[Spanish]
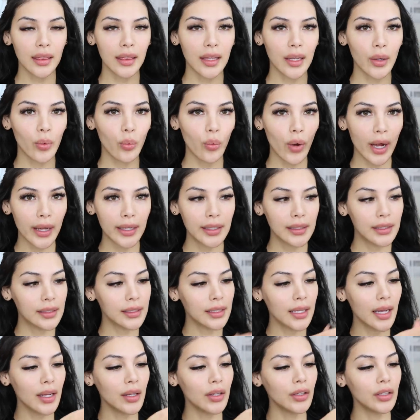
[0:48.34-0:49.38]
de
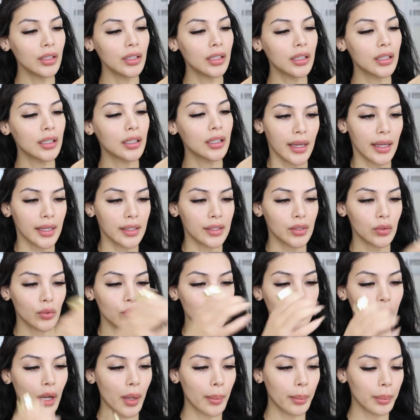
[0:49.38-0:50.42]
YSL. Es
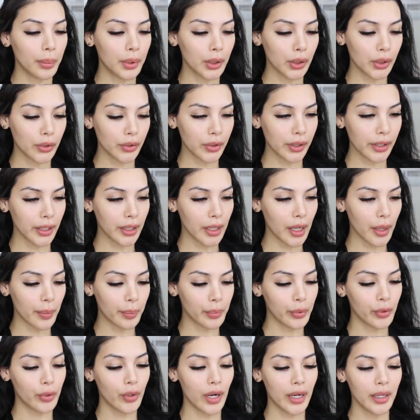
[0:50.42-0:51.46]
un Blurring
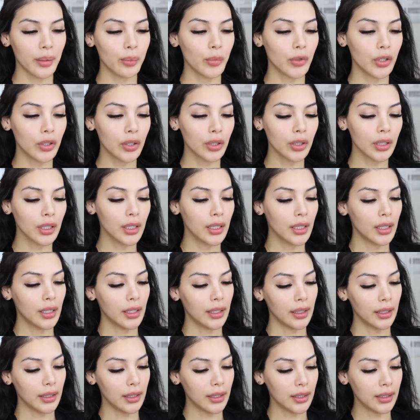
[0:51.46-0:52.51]
Primer
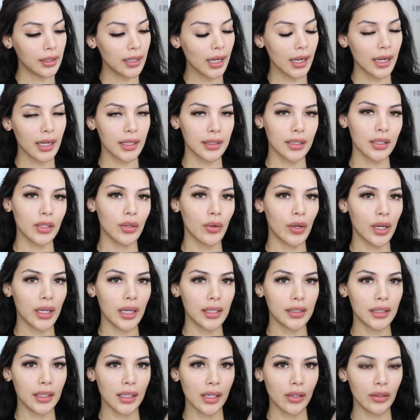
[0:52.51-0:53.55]
y ya casi no hay,
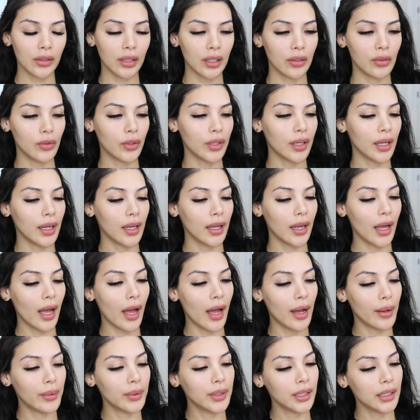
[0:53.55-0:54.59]
así que lo tengo que
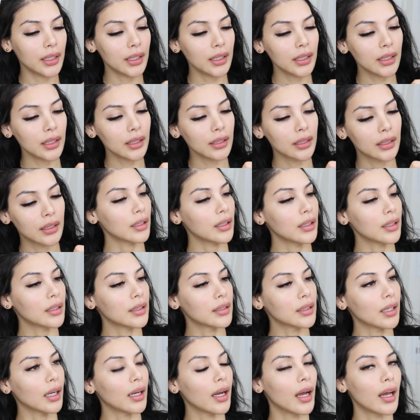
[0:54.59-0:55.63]
abrir y
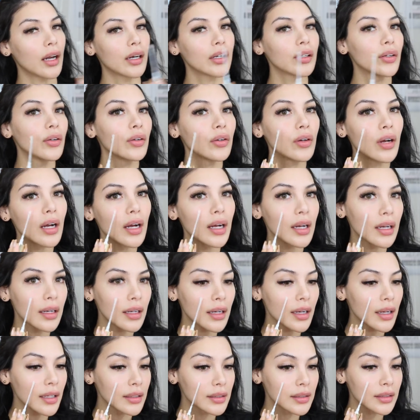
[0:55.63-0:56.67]
sacarlo
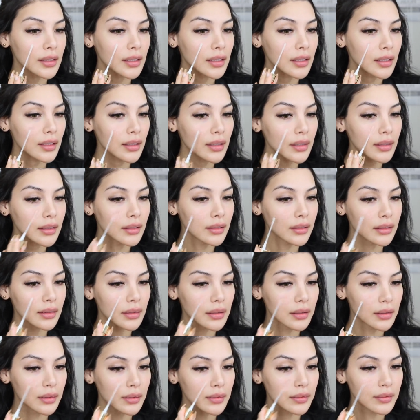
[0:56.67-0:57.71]
así.
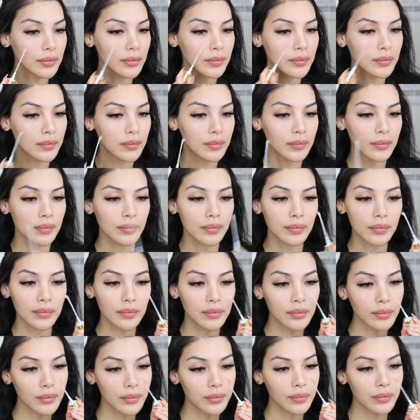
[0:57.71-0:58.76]
Me gusta como me hace
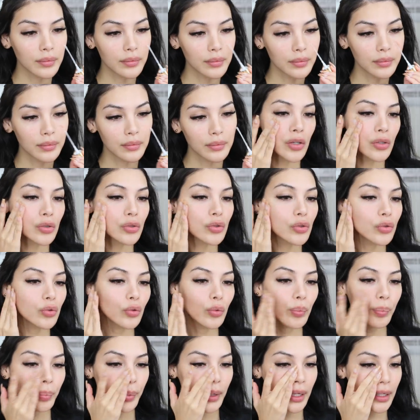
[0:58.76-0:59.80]
la piel
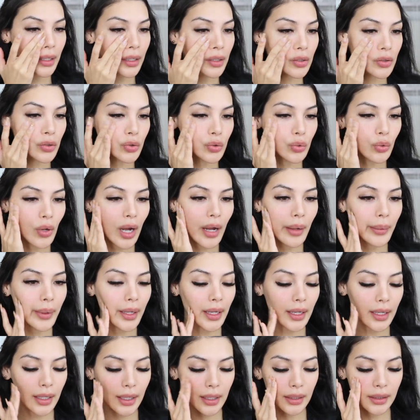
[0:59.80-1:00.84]
súper
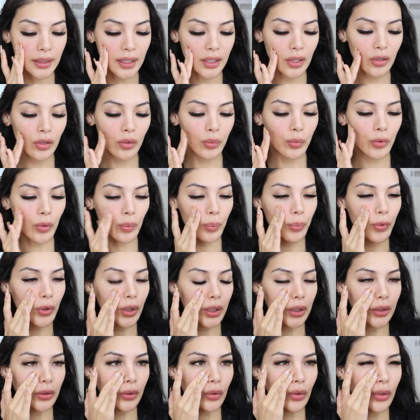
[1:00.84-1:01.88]
suave y tiene como un
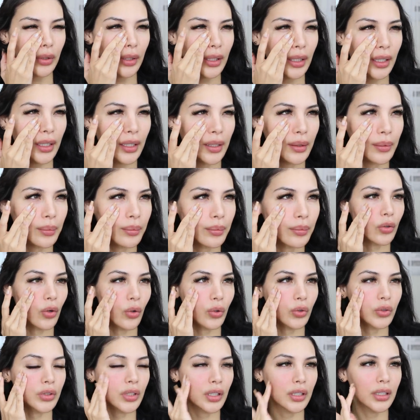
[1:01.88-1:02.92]
poquito de
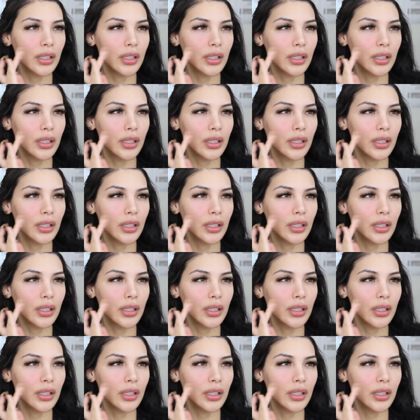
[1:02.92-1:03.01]
gold